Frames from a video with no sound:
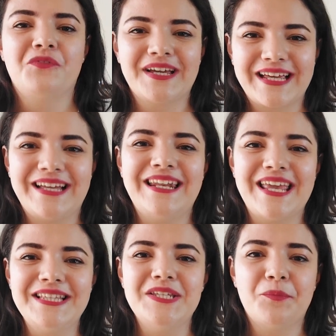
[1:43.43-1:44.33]
فجاه
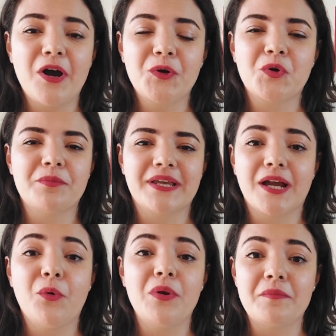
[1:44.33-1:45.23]
لقيتني بخرج من
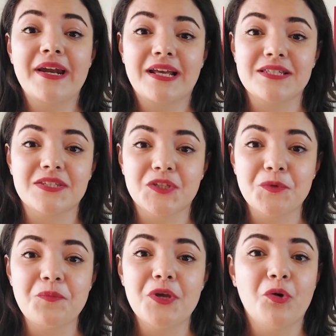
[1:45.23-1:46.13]
جو المركز
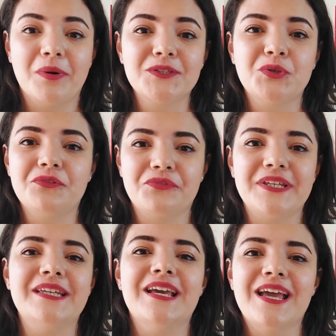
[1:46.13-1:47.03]
الطبي وبدخل
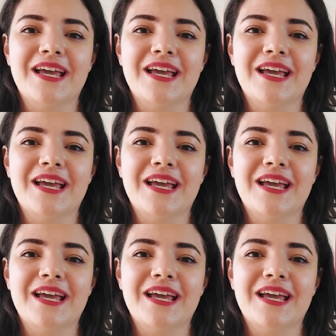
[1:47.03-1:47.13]
في